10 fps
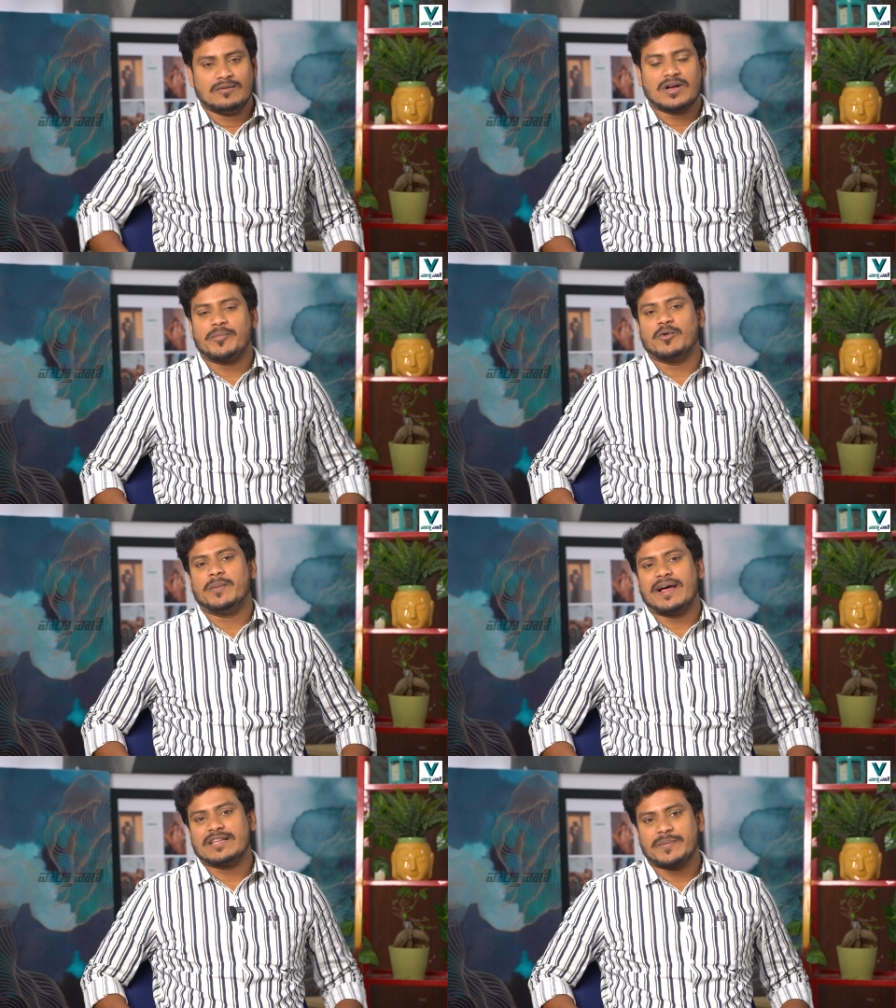ఒకప్పుడు
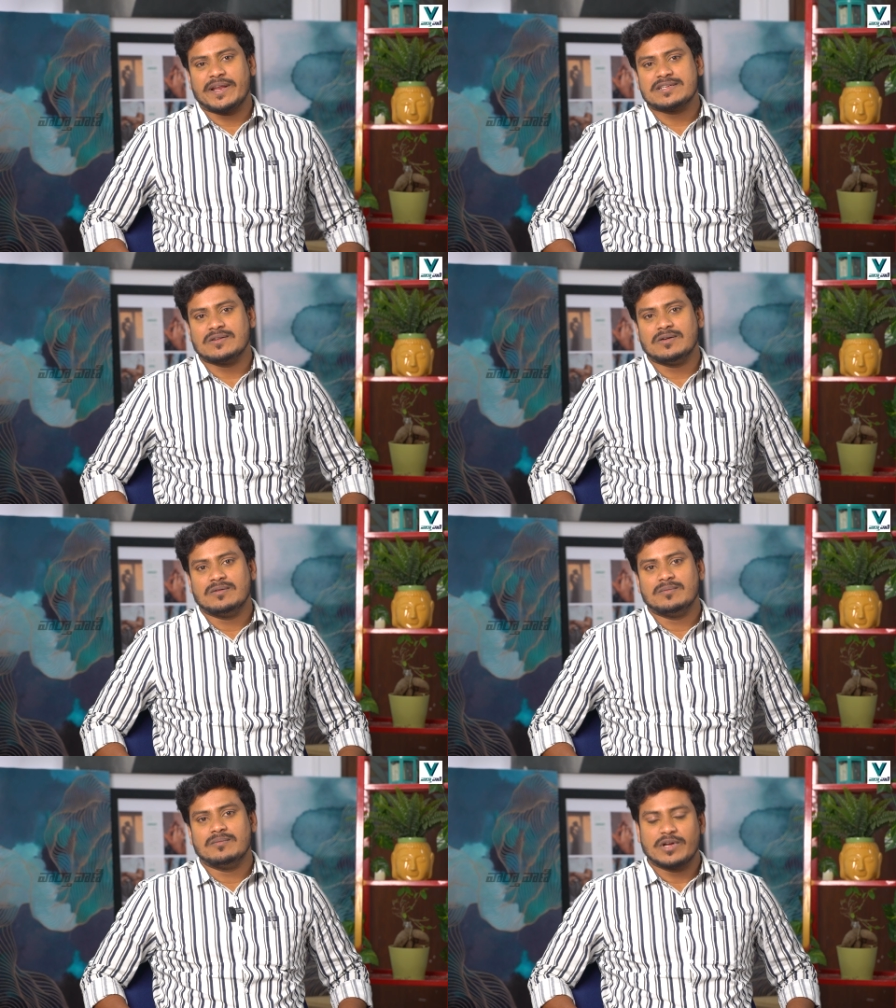ఉమ్మడి ఆంధ్రప్రదేశ్లో
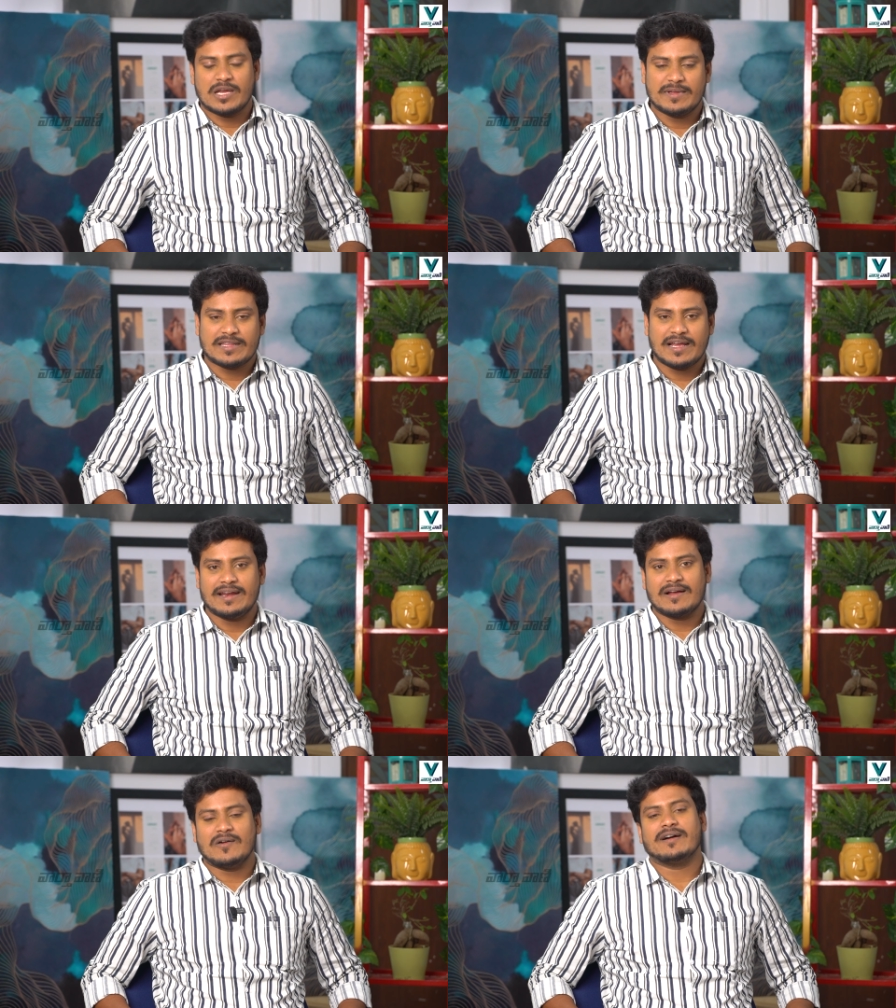ముఖ్యమంత్రి
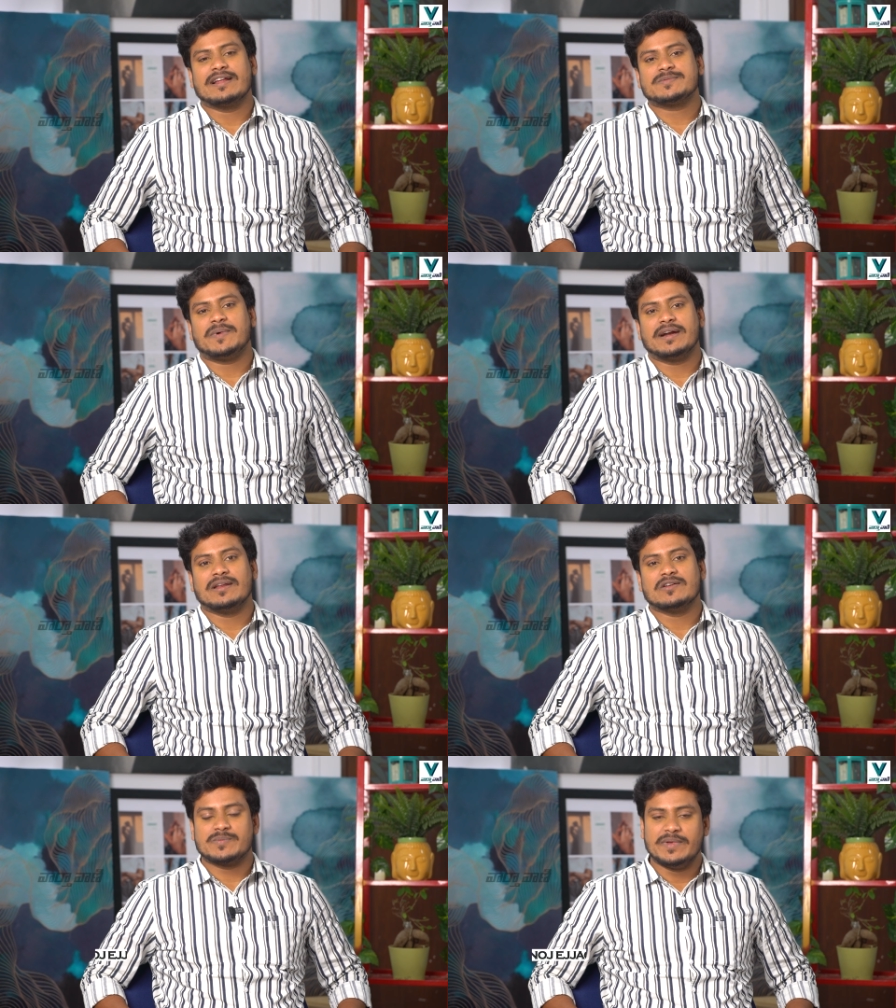ఆయన కాంగ్రెస్
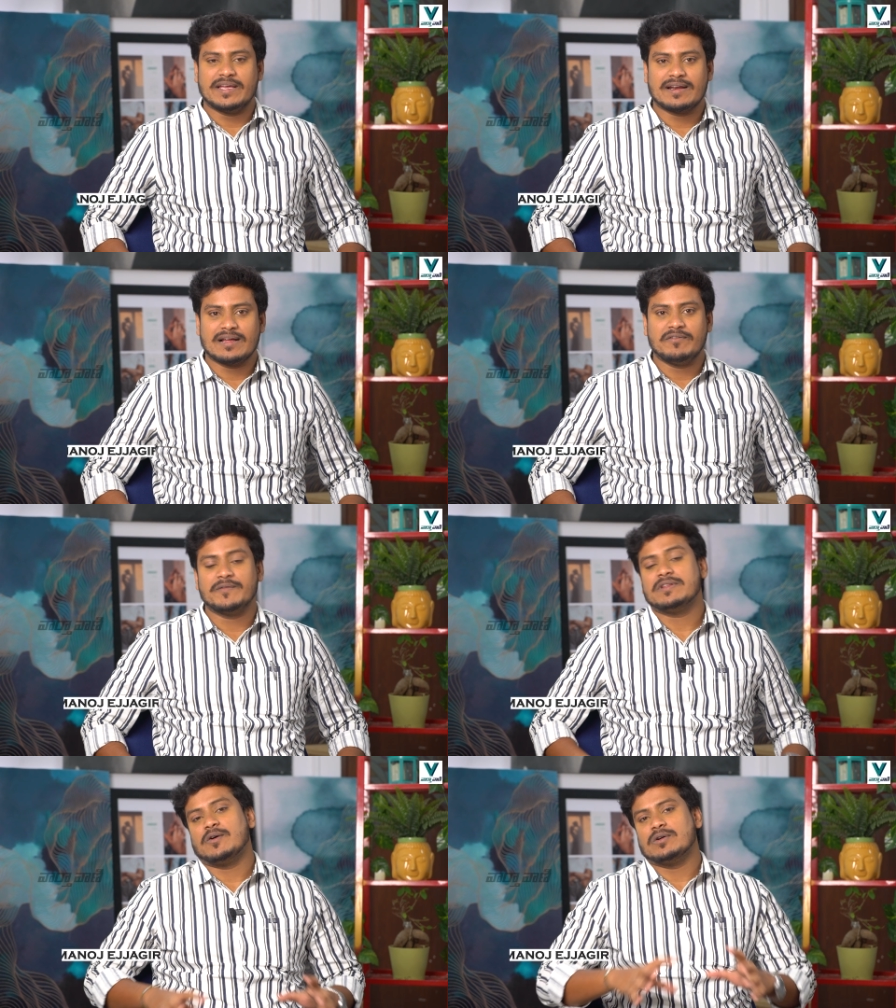పార్టీలో స్పీకర్గా
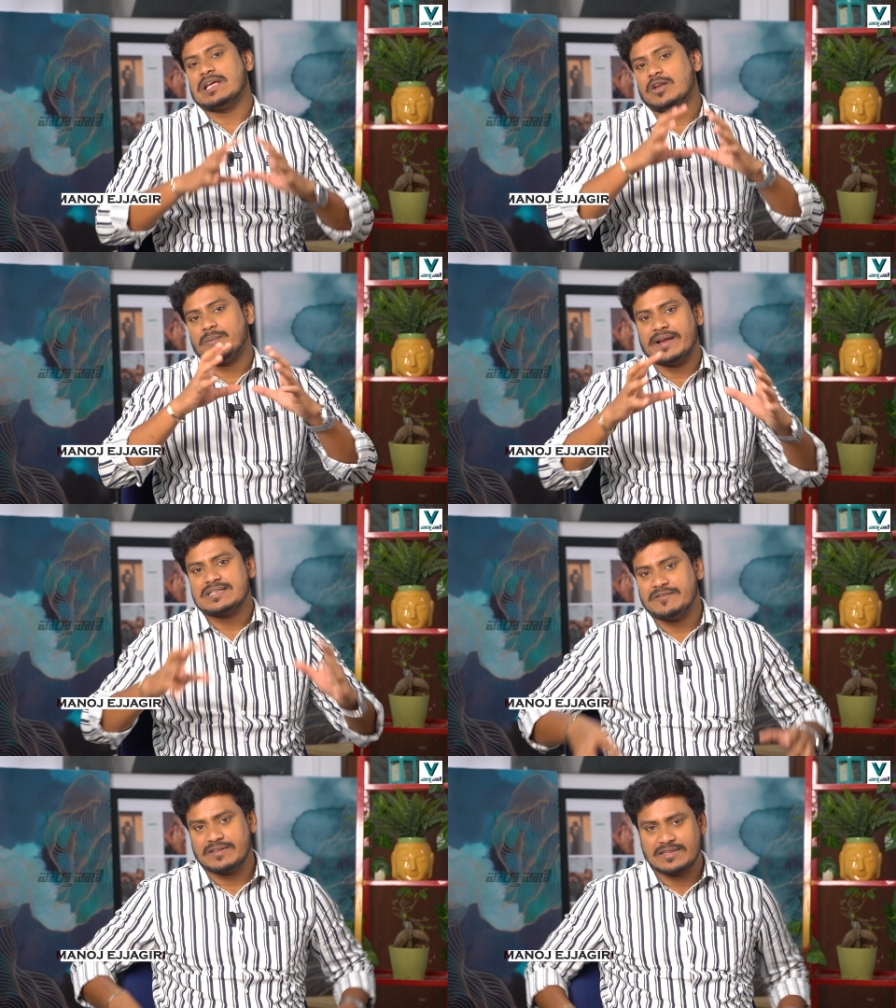వివిధ హోదాల్లో
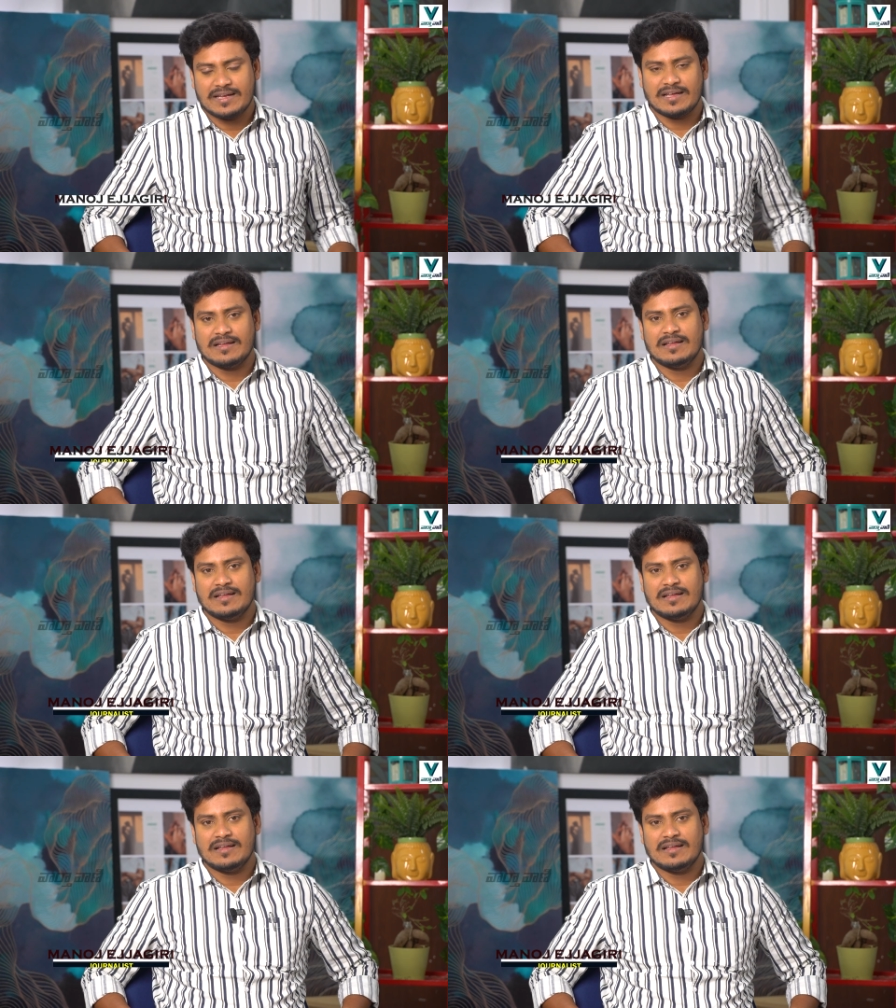పనిచేసిన వ్యక్తి ఆయన